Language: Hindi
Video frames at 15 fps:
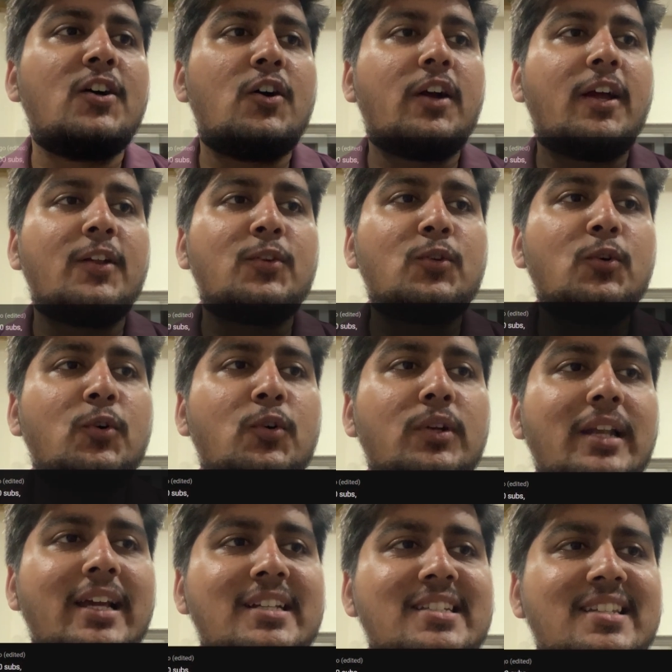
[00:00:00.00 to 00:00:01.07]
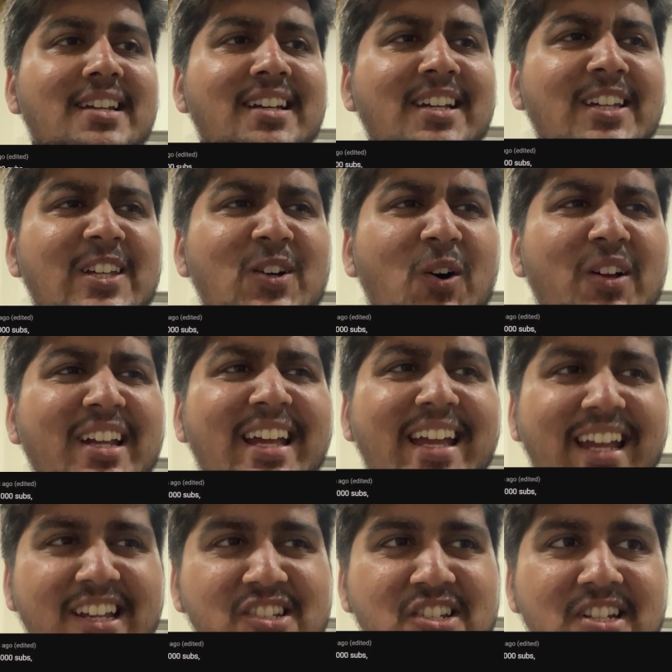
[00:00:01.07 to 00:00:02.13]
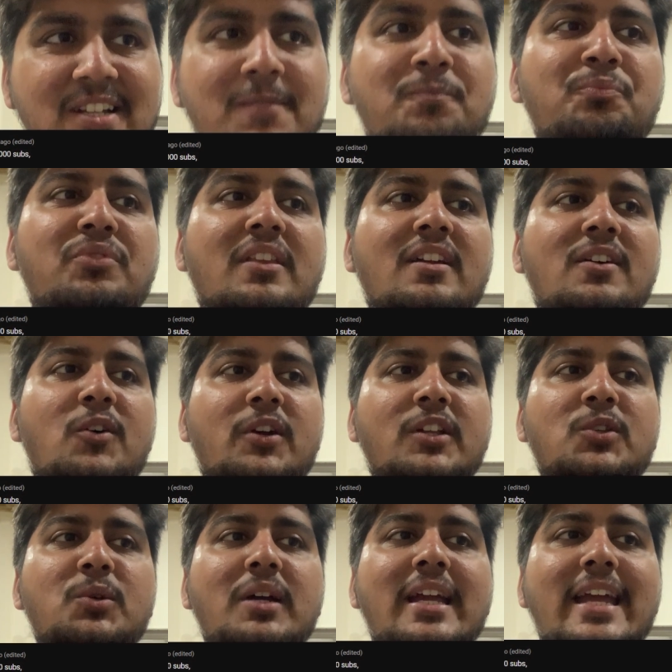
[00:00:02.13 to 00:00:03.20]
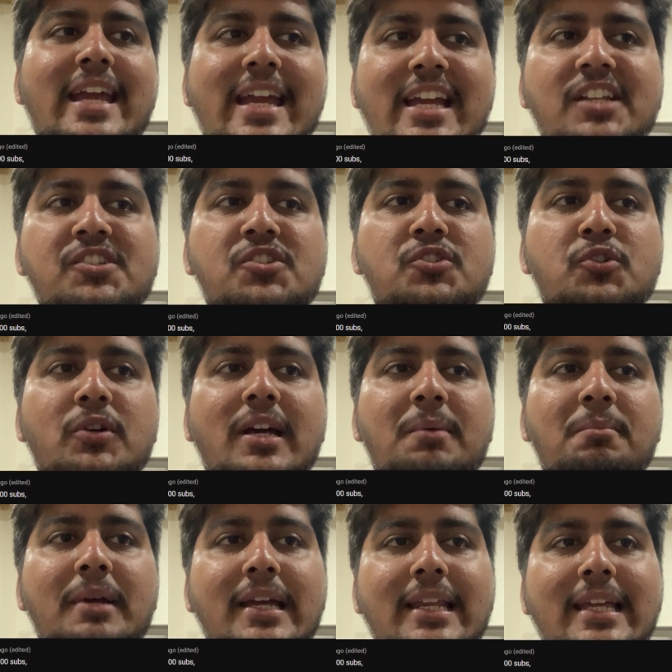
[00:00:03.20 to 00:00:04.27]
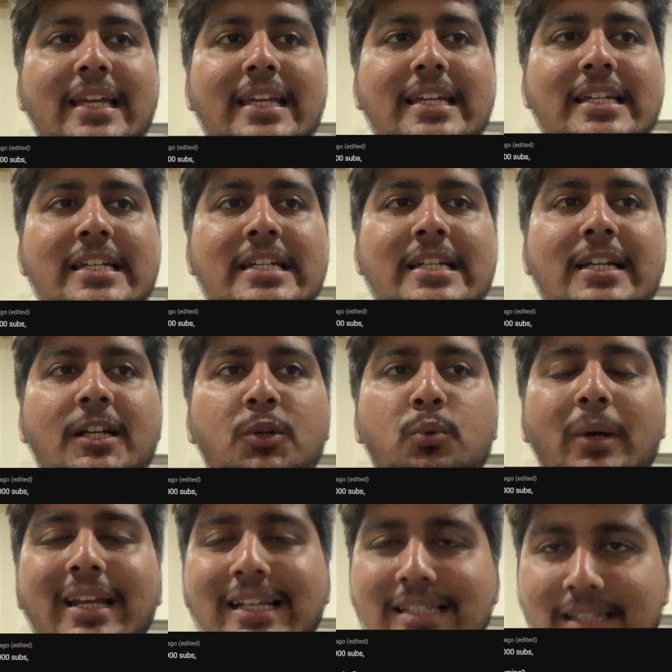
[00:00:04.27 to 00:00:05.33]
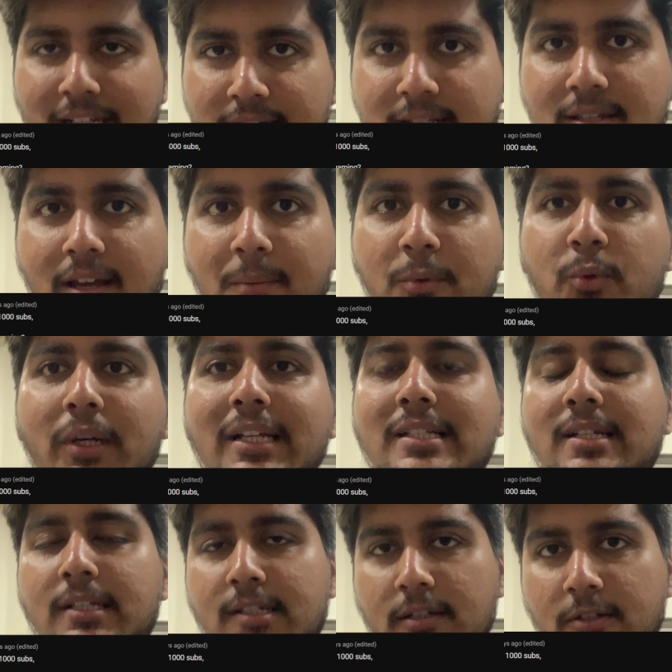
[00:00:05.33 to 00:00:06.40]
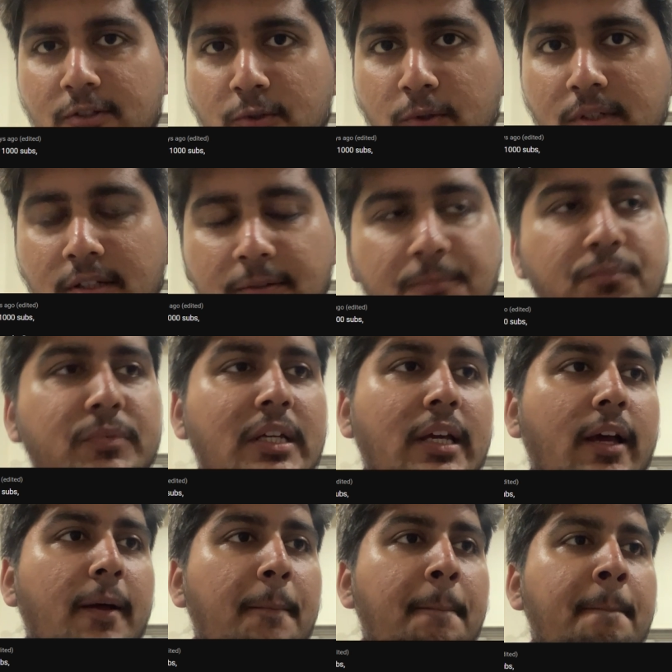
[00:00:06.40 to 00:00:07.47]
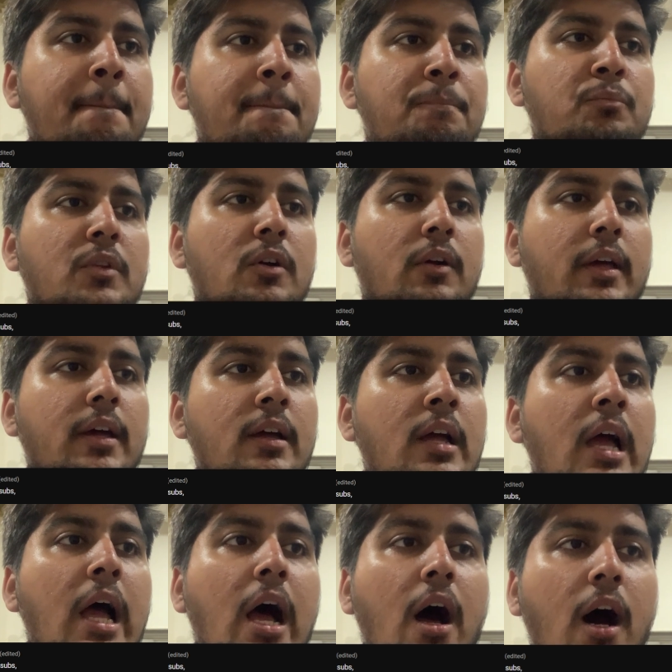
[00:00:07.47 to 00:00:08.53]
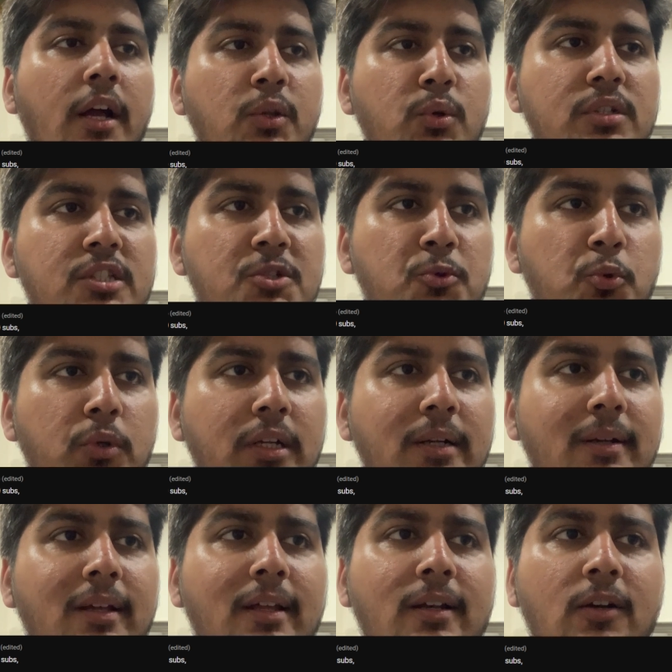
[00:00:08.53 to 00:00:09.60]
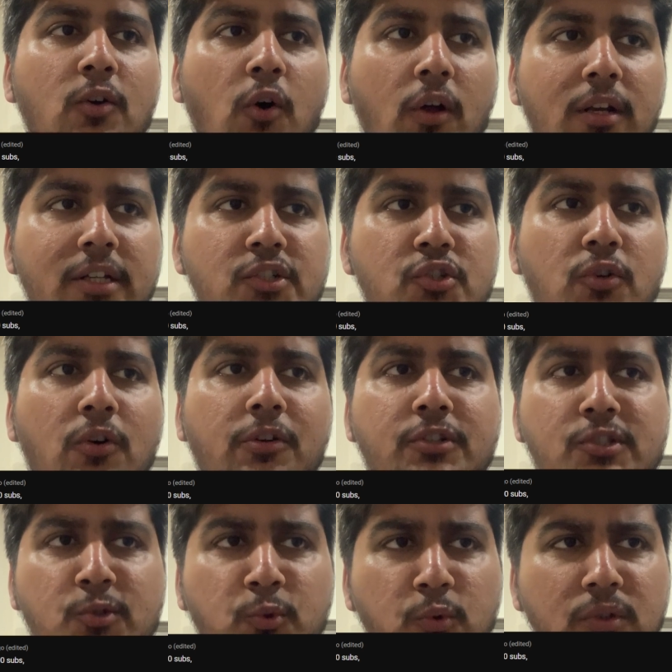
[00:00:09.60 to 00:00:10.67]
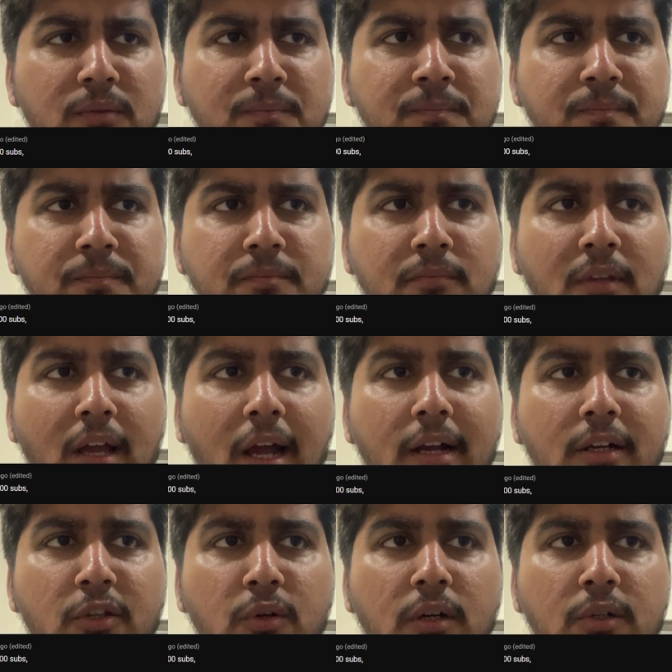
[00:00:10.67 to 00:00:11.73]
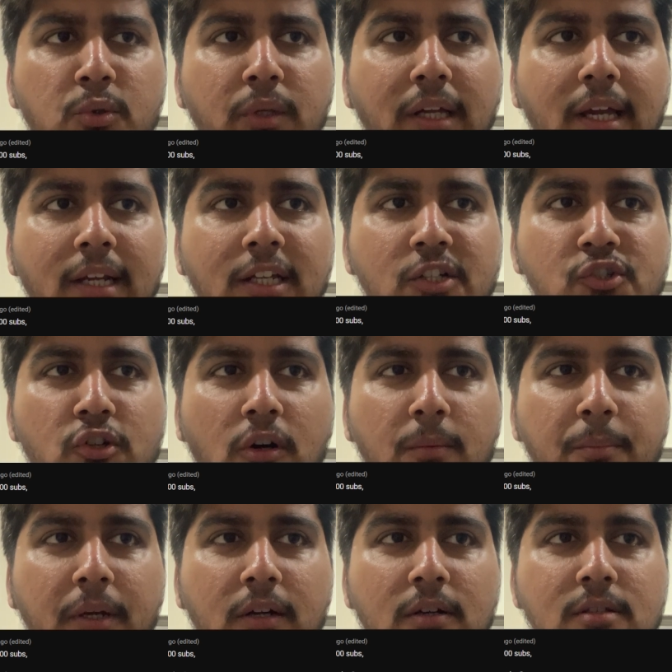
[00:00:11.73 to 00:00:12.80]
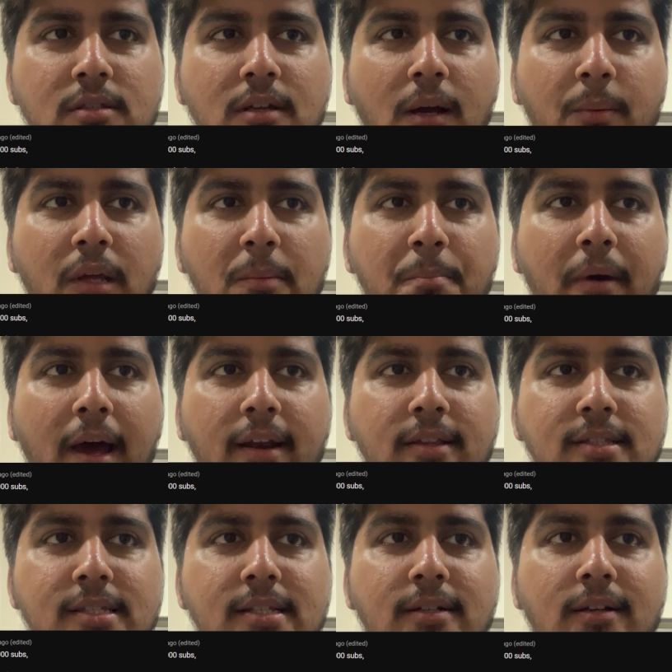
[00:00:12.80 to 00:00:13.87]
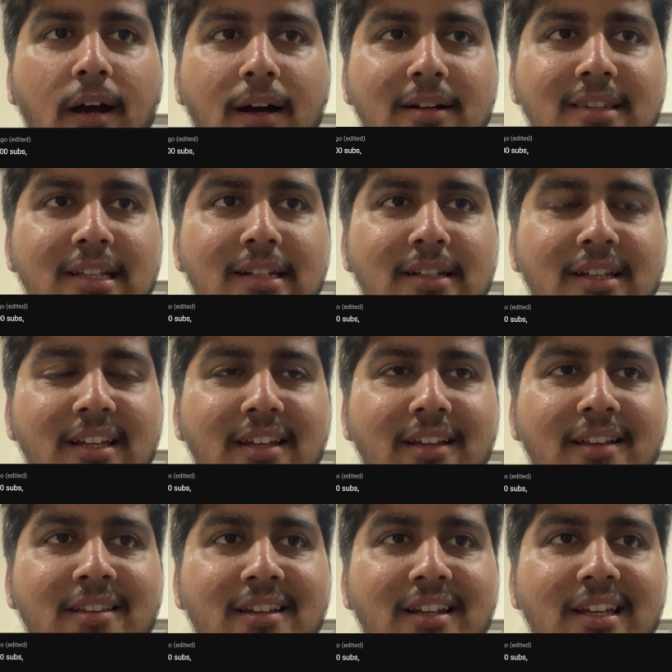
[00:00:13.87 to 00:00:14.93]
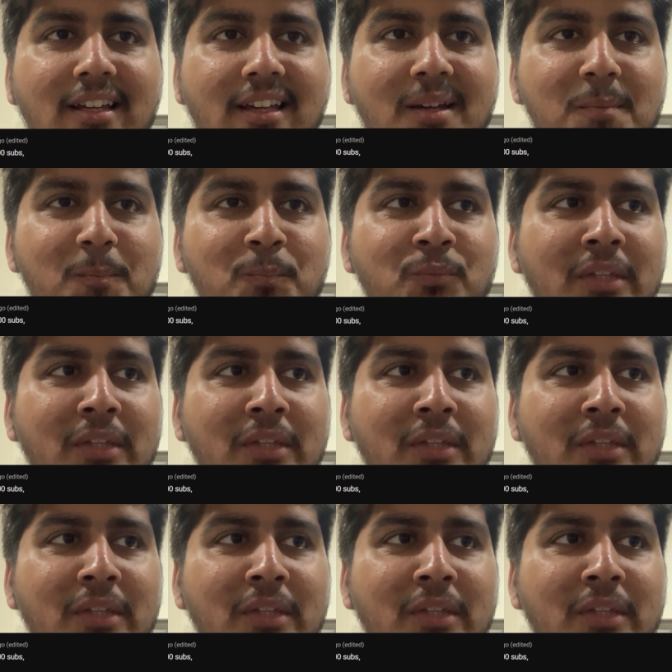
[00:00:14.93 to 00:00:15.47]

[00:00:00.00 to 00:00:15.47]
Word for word: ओके तो नेक्स्ट है योर एज ओके तो एज जो है मेरी ट्वेंटी सिक्स आई एम ट्वेंटी सिक्स ईयर्स ओल्ड ठीक है ओके आर यू अ स्टूडेंट इन कॉलेज और स्कूल एंड यू आर डूइंग एनी जॉब बिकॉज आपके पेरेंट्स डांटते नहीं इतनी गेम